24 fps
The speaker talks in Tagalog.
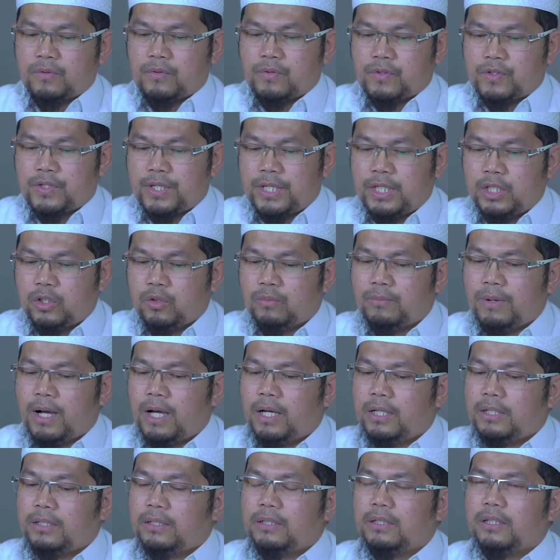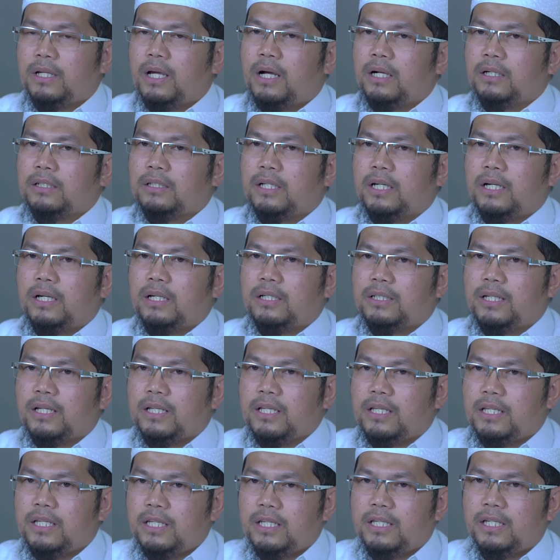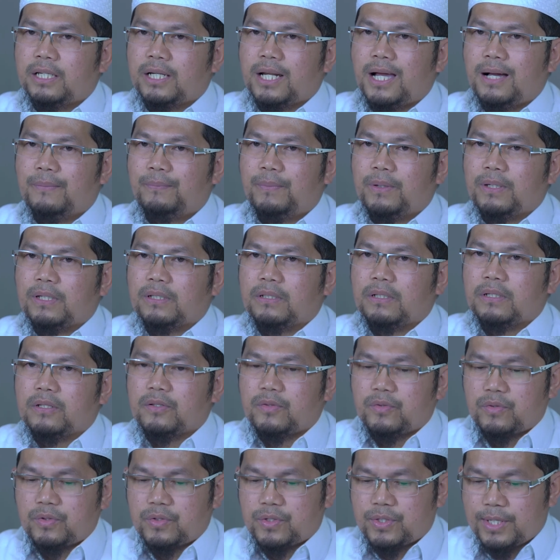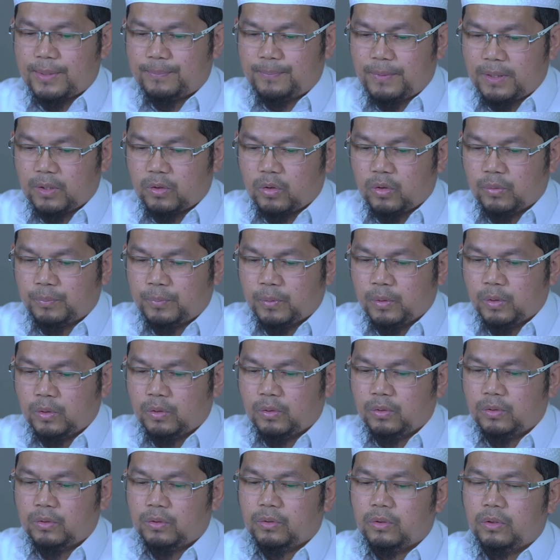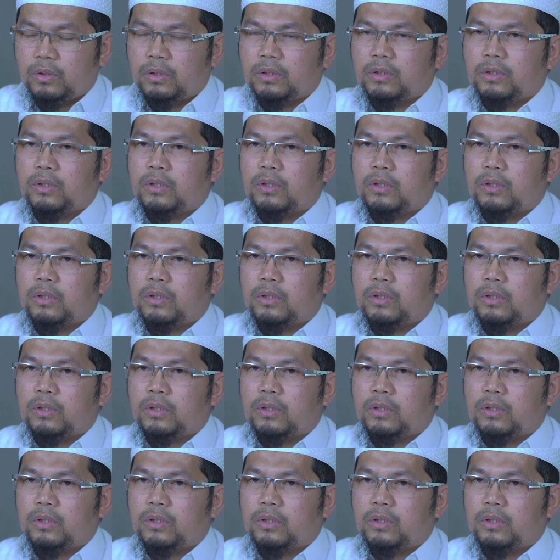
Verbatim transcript: Sino man ang nahihirapan sa pag-upo